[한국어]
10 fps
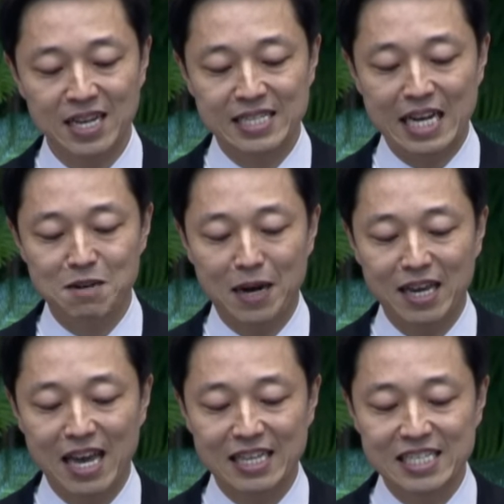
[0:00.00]
나를
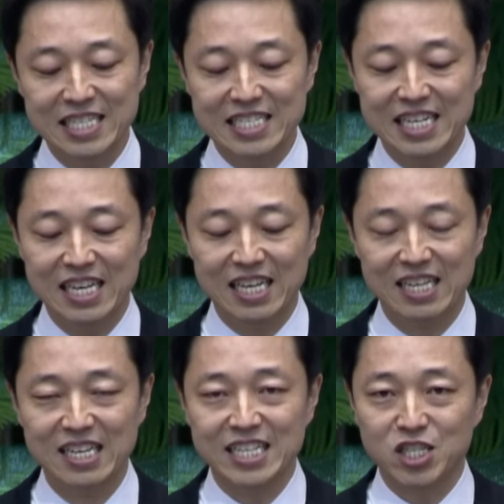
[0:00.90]
박해하는
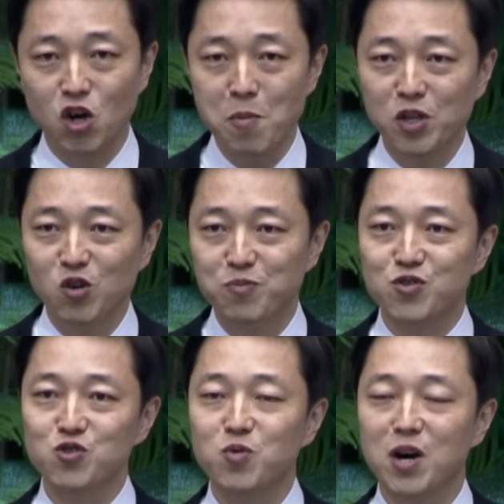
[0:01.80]
이들이 그럼에도
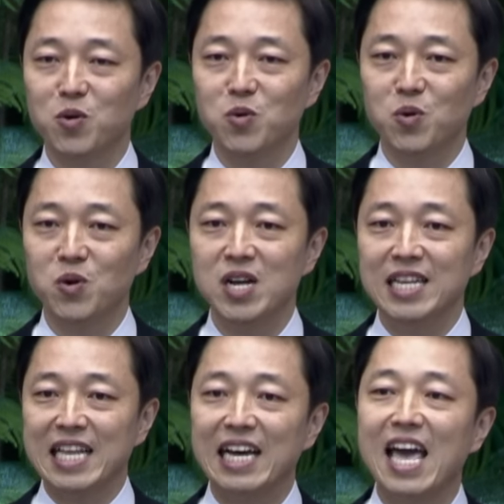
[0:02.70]
불구하고
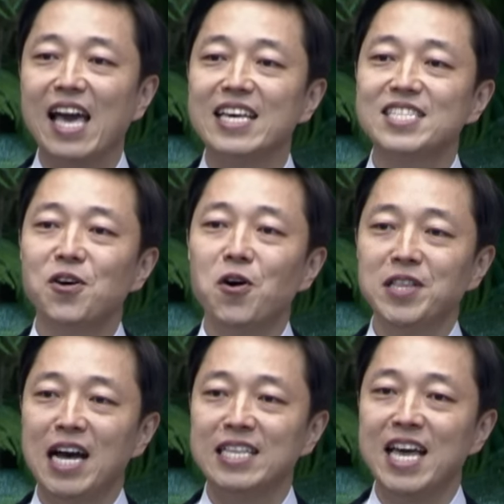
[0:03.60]
나의 이
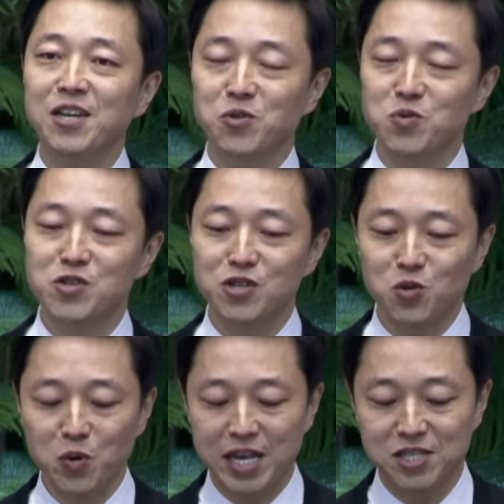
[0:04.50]
선한 행동을
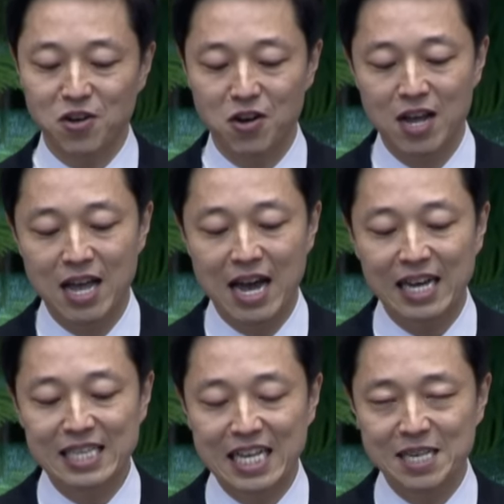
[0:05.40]
통해서
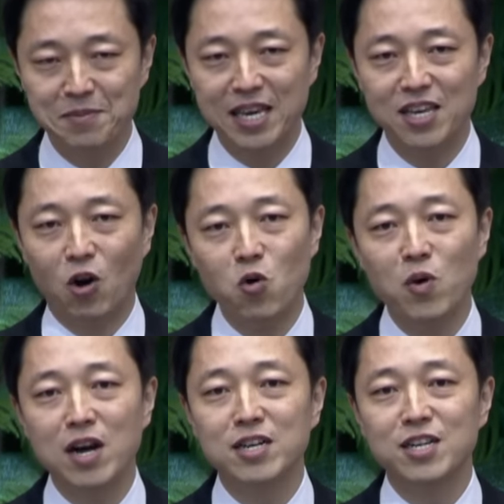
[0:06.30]
하나님께
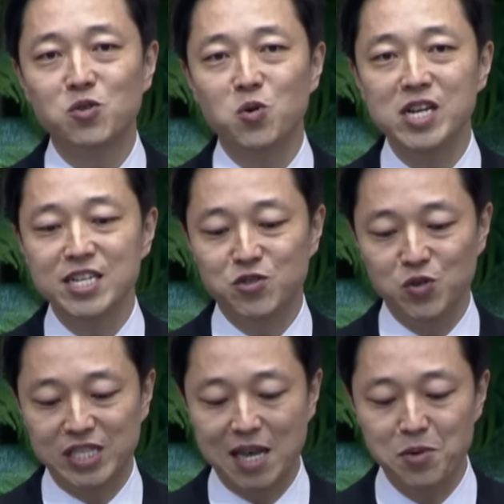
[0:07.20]
영광을 돌릴 수
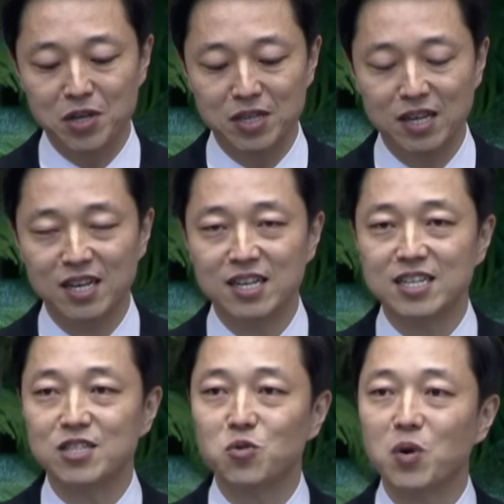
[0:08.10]
있다면
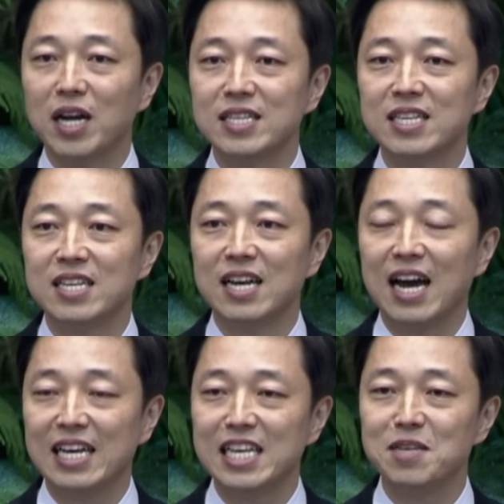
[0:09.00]
그 또한
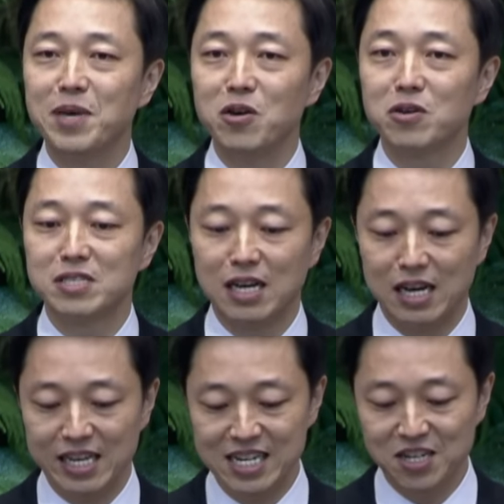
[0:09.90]
하나님의
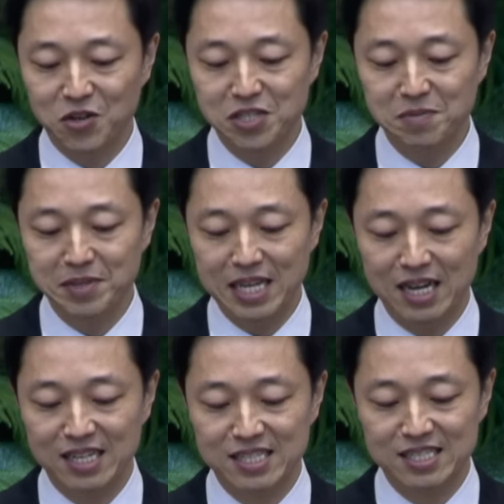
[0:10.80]
역사일 것입니다.
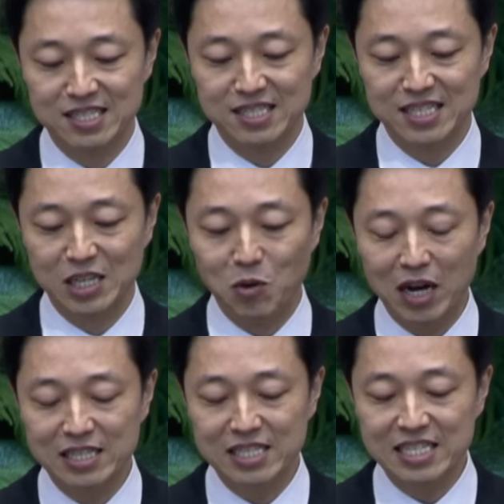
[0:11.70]
그와
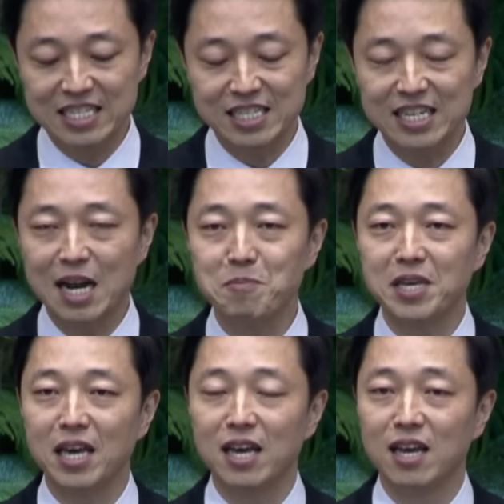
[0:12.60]
같은 일들을
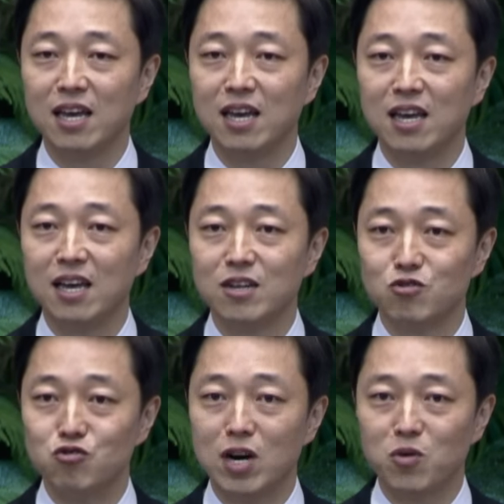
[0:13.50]
함께
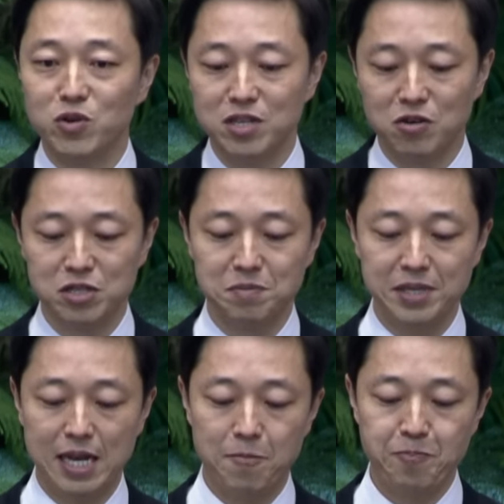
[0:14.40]
구하고 있는 것입니다.